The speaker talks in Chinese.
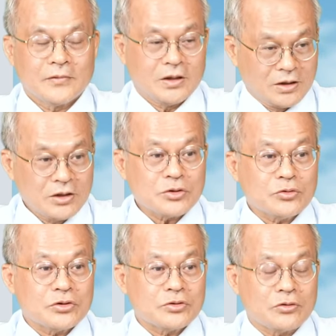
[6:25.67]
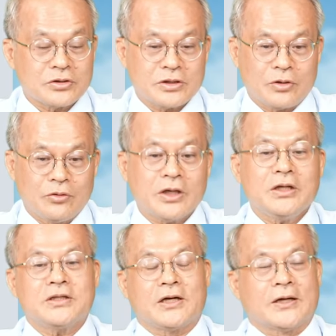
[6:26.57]
何处是东极点？我跟
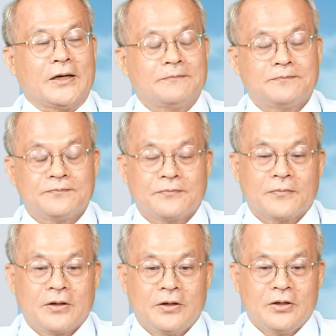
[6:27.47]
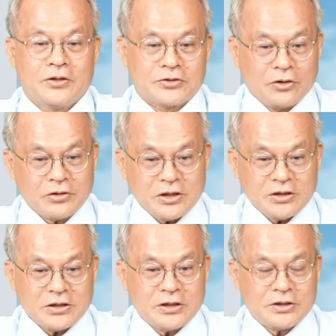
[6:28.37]
你讲了，中底
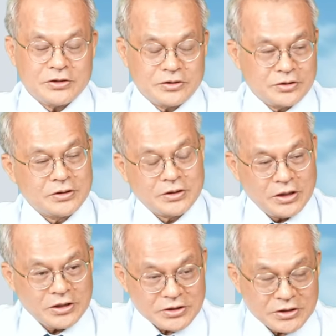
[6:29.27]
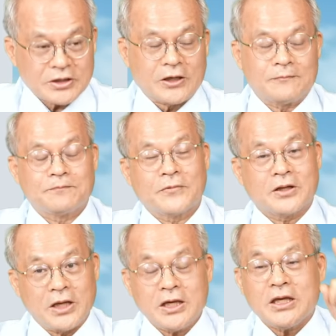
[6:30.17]
底第一只脚
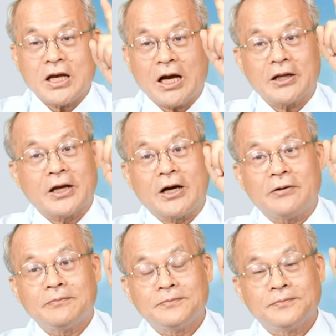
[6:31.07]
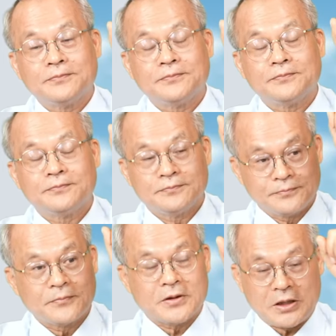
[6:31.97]
跌极卡鸟。
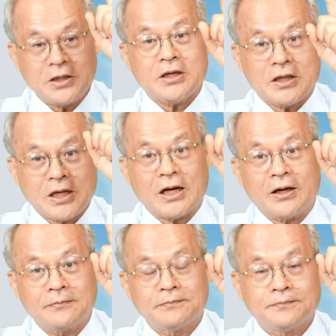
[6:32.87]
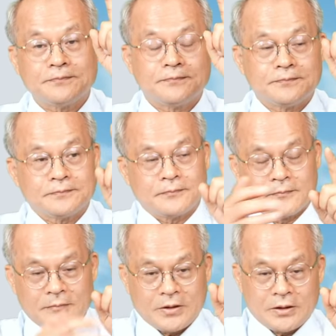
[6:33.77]
得一级咖，
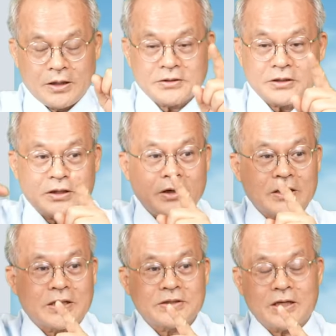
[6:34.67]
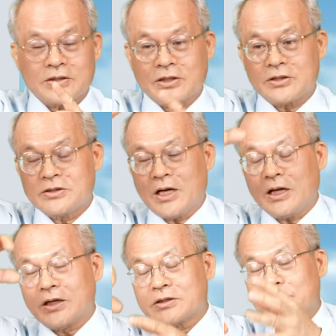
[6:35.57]
那这个地方弹上上去，将
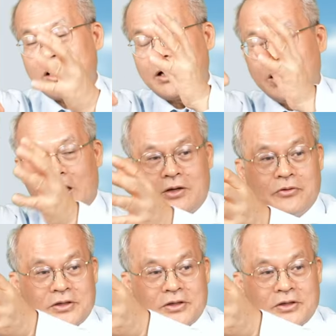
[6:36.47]
来怎么样？还会